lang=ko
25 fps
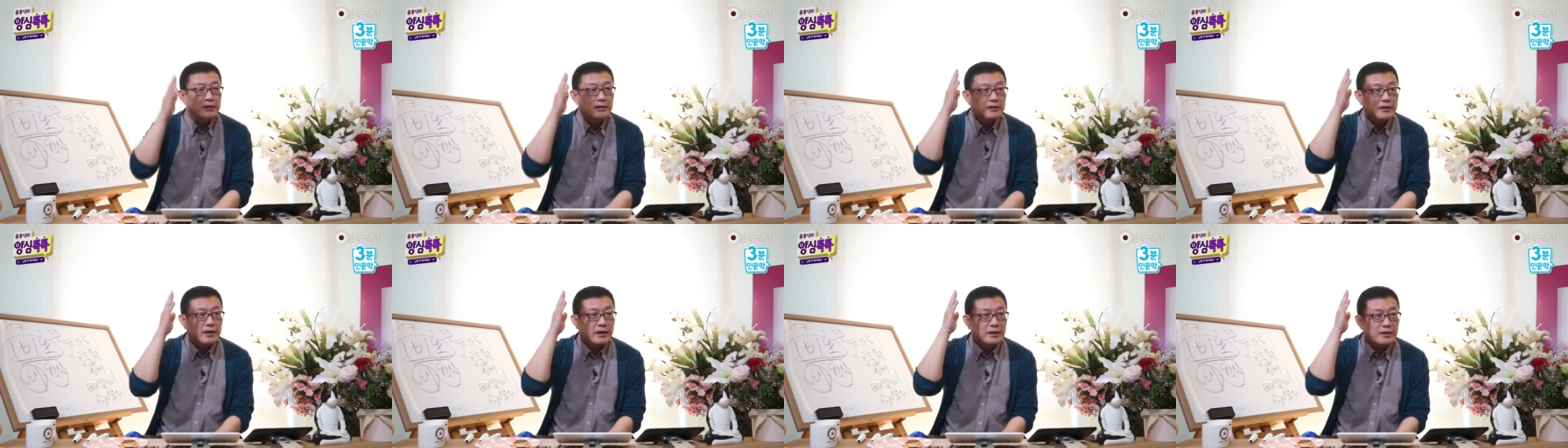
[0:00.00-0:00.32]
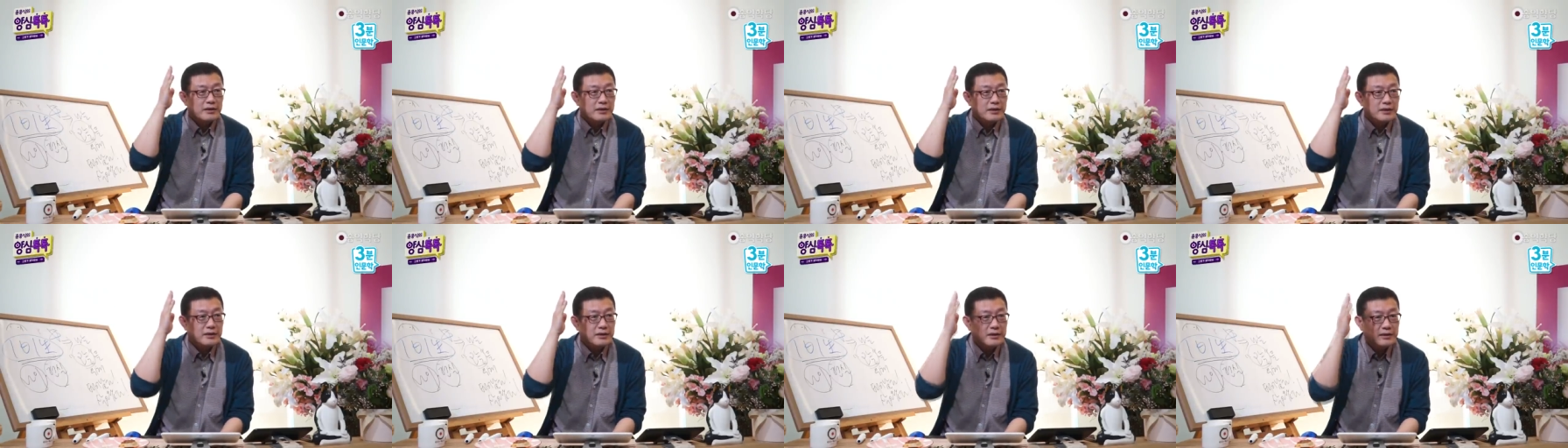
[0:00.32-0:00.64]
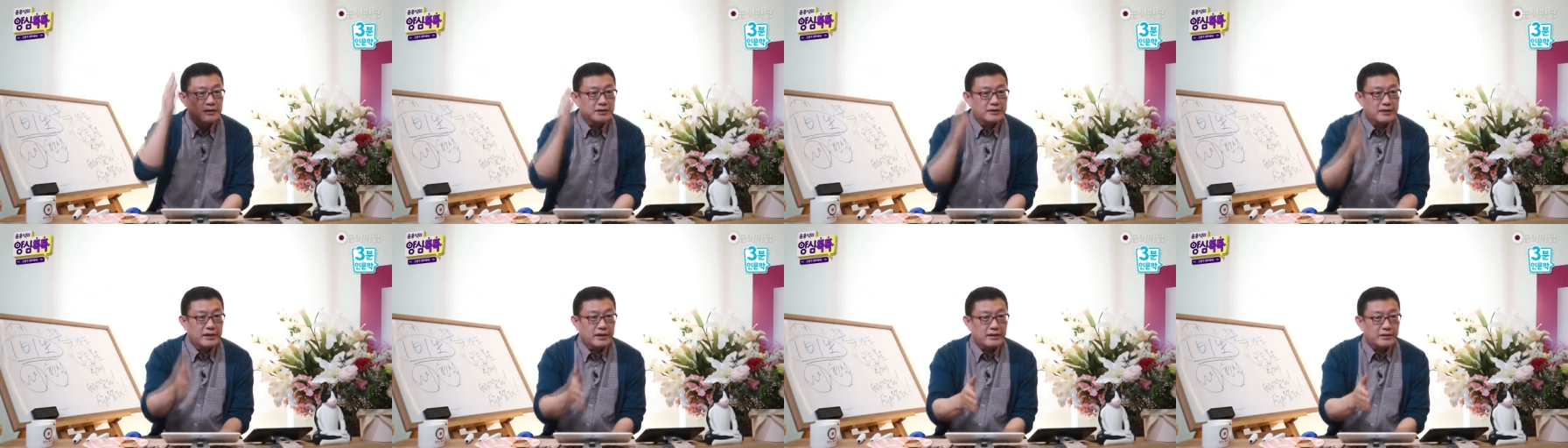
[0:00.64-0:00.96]
딱
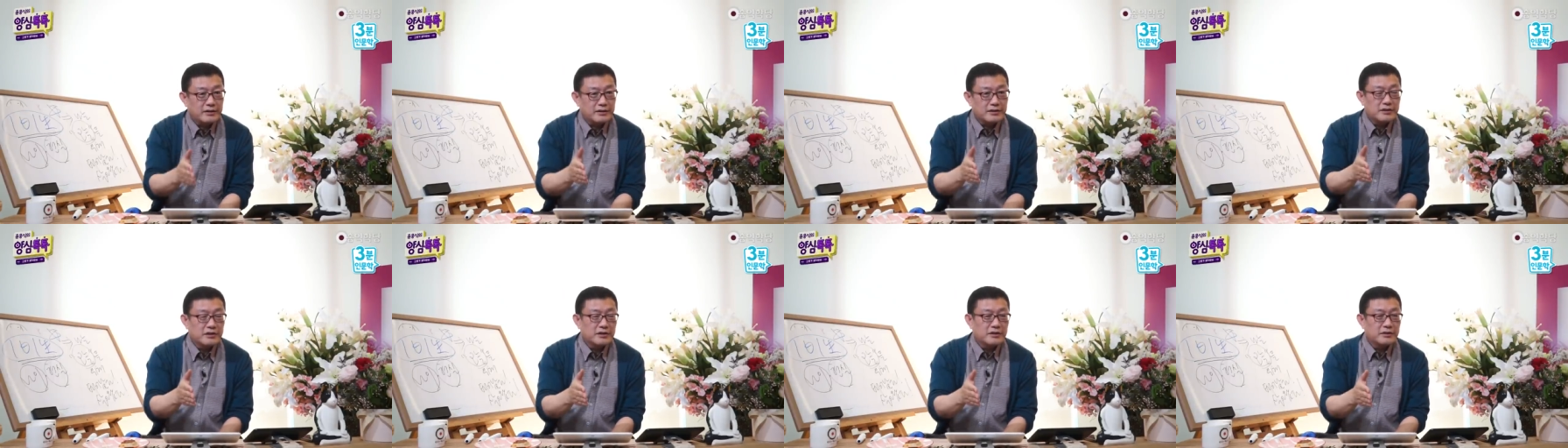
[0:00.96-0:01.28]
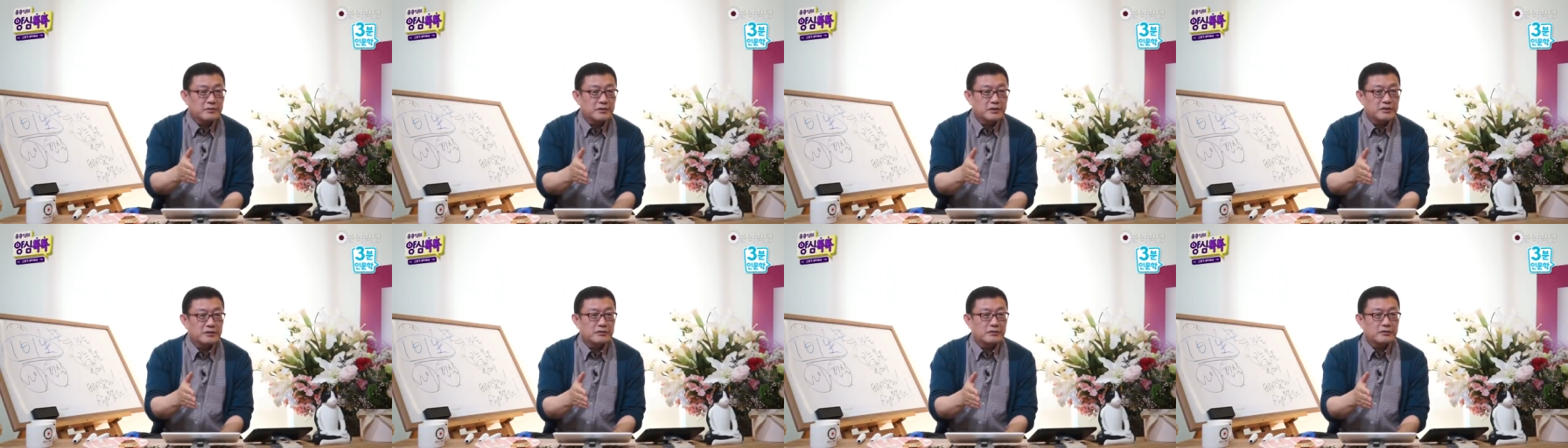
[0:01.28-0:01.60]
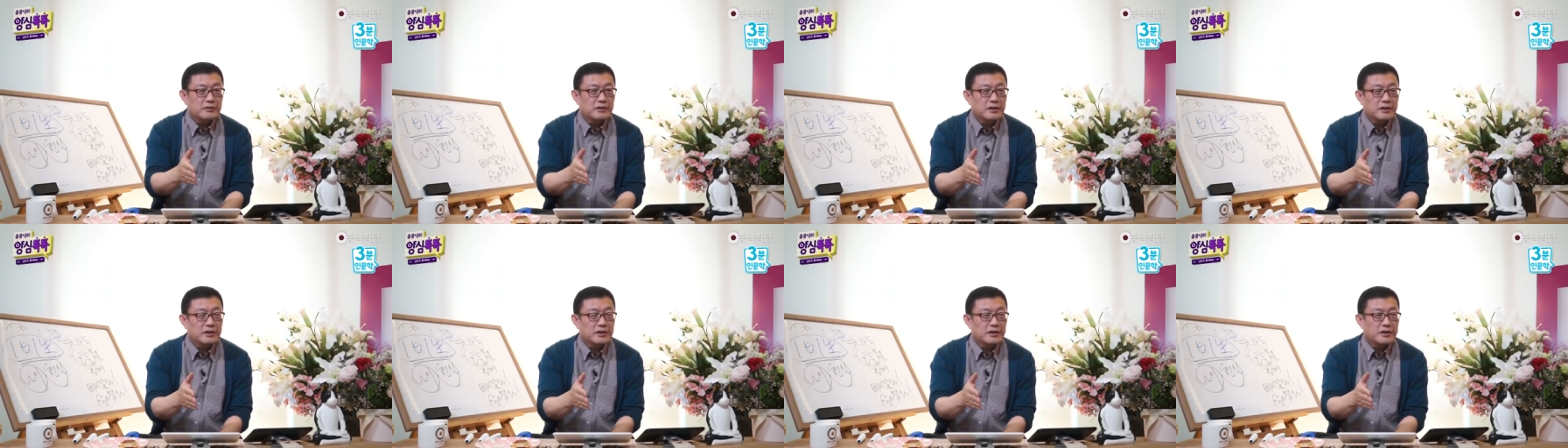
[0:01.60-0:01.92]
일일일생 지금 이
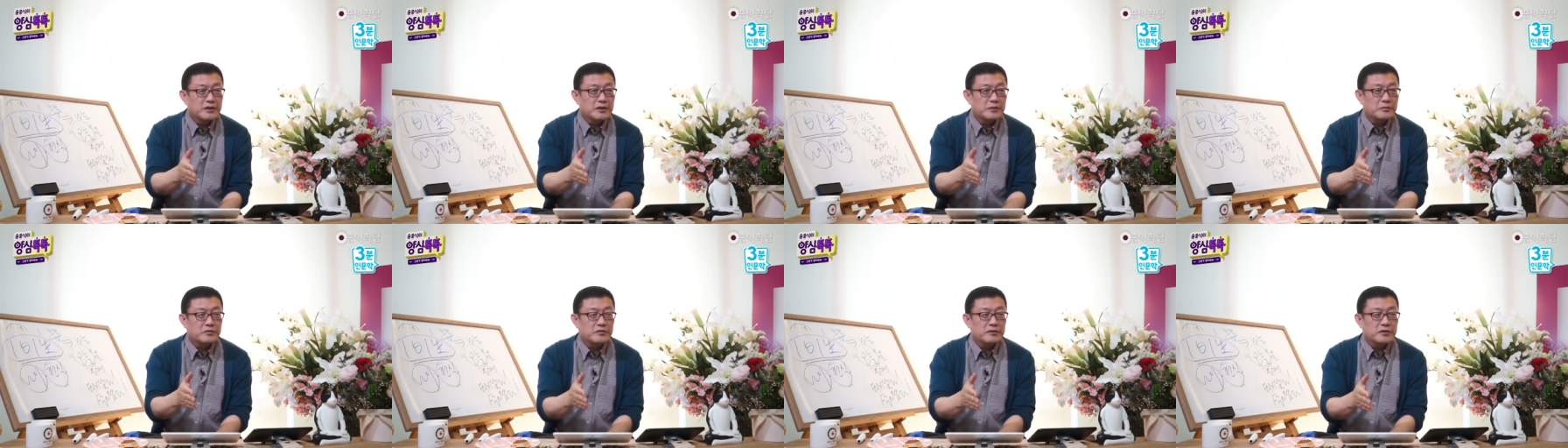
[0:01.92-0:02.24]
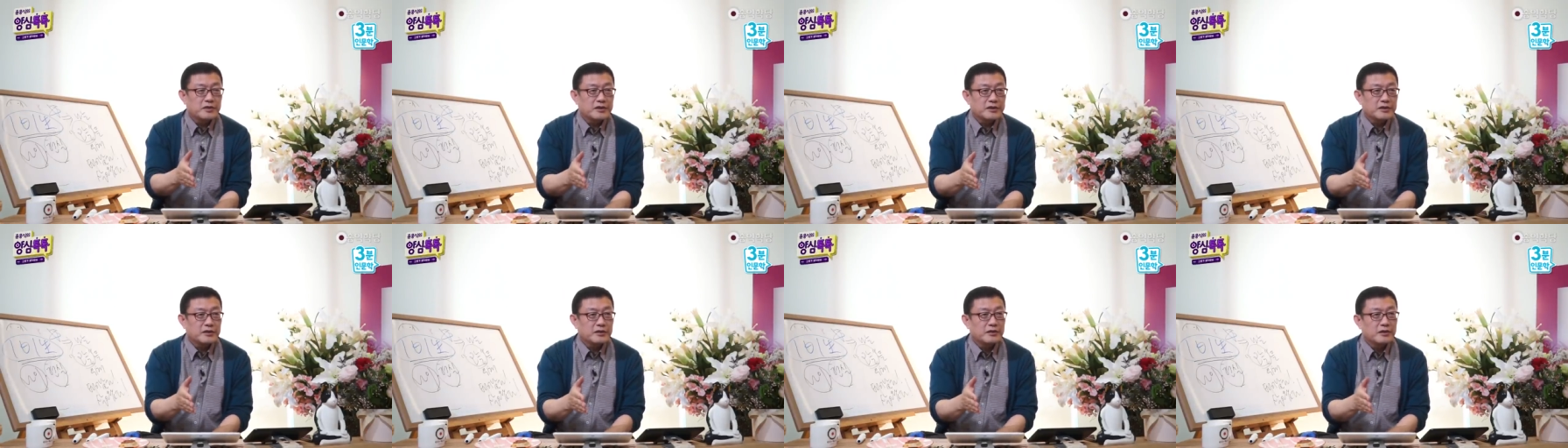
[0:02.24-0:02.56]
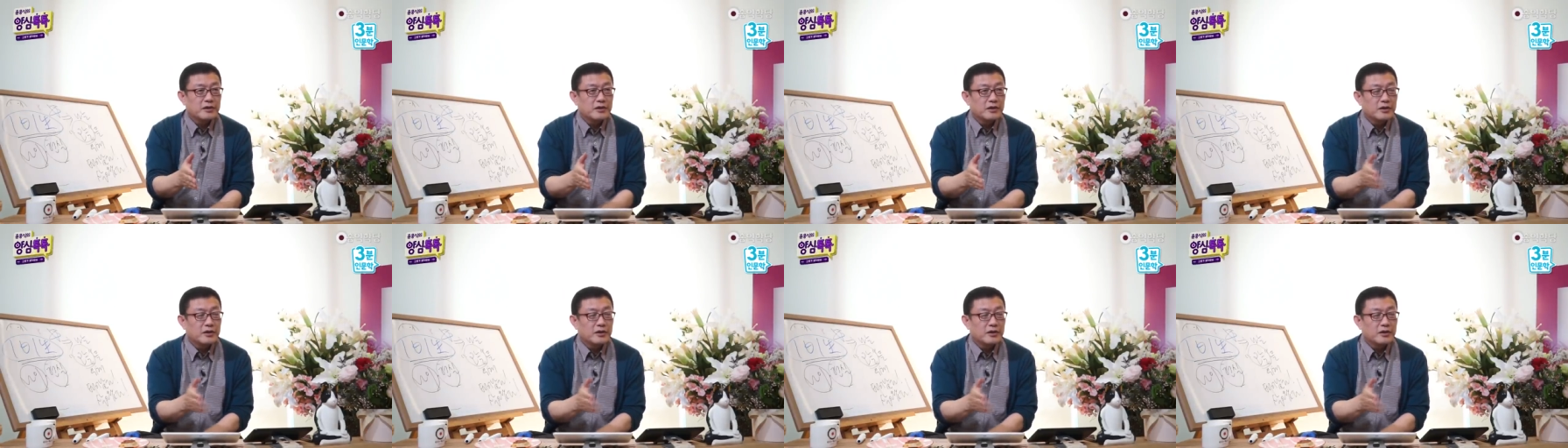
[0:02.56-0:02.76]
순간에 집중하세요.